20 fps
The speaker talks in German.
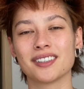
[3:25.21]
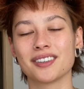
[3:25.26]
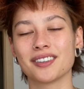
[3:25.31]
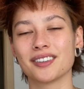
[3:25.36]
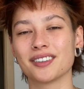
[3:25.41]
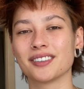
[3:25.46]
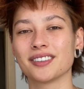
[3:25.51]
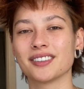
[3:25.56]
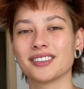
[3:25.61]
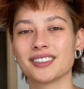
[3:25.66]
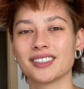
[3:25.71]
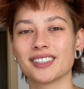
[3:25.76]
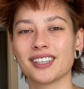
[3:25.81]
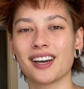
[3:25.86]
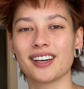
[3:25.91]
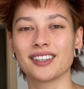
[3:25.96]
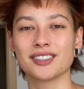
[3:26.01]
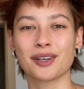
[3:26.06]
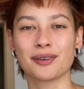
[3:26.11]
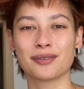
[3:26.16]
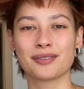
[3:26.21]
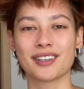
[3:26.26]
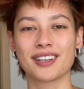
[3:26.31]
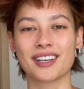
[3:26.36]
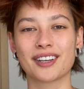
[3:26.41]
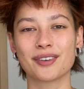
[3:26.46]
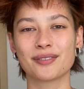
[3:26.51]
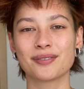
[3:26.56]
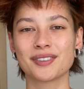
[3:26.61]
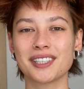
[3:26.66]
Und ja, ich hoffe, ihr
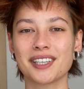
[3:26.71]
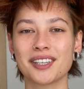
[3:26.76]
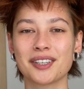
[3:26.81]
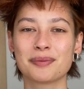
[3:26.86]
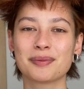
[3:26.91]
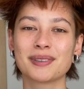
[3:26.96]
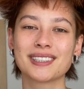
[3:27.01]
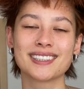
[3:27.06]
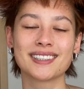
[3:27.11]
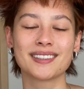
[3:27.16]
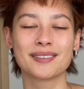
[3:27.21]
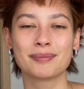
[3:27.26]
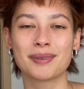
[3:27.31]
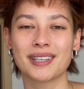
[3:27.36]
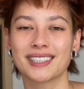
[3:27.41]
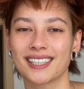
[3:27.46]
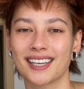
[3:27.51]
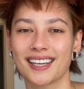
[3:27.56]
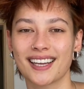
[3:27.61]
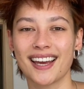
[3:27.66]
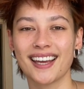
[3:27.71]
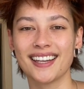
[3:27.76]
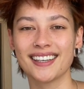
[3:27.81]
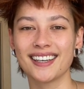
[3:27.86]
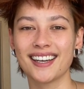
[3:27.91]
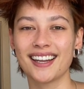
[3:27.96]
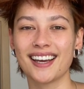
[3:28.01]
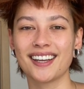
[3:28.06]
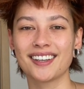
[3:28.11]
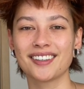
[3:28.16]
könnt mich dadurch ein bisschen besser
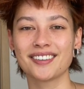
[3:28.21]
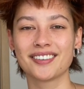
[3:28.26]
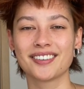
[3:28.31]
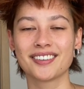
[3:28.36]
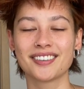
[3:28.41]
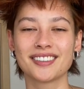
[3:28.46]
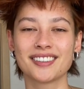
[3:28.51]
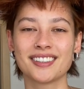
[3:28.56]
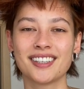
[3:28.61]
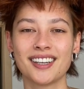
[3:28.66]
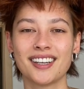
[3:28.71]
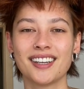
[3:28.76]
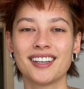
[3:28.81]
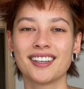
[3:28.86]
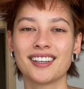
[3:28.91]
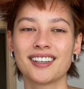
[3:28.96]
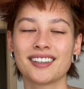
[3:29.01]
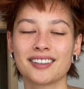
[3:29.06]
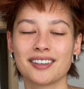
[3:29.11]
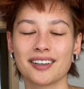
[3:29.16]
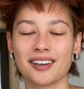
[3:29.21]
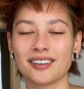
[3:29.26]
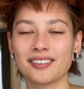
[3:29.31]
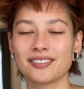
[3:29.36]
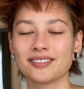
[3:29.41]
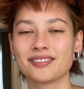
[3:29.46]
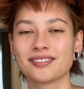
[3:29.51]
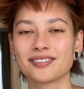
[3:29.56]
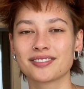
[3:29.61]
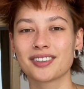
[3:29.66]
kennenlernen und ja,
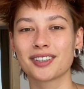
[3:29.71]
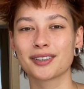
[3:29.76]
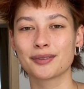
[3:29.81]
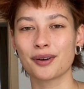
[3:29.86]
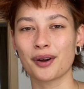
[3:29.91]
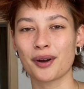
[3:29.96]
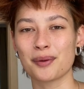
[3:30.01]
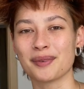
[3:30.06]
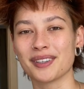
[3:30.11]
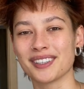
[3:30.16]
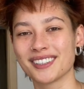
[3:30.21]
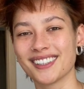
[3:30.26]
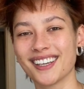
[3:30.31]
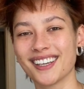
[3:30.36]
freue mich.